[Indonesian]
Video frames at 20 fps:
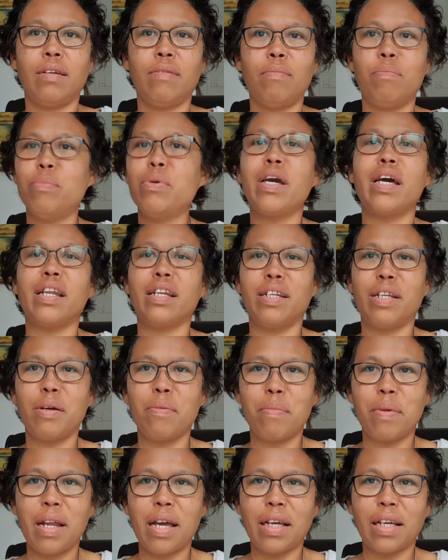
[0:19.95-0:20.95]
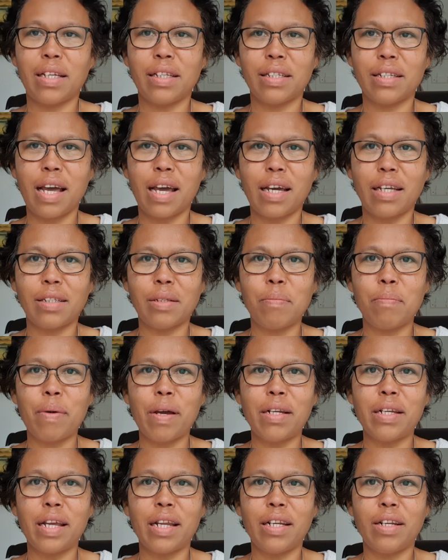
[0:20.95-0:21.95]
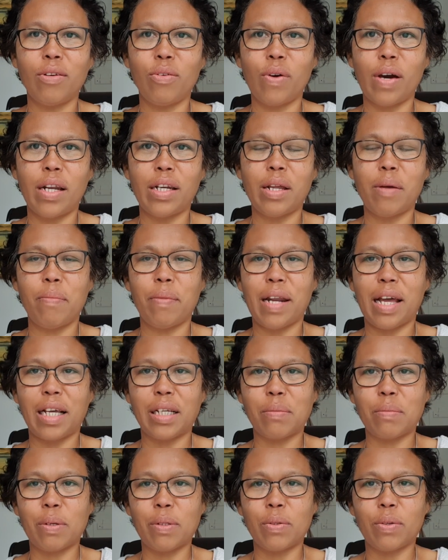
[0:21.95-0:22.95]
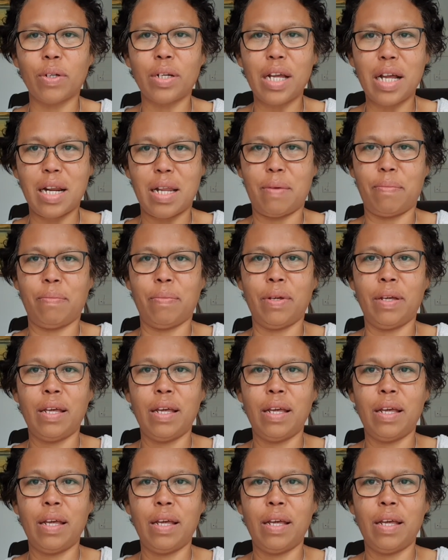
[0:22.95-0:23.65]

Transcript: Biarin dia menangis, kakak simpan dia di luar, dia menangis masuk ke dalam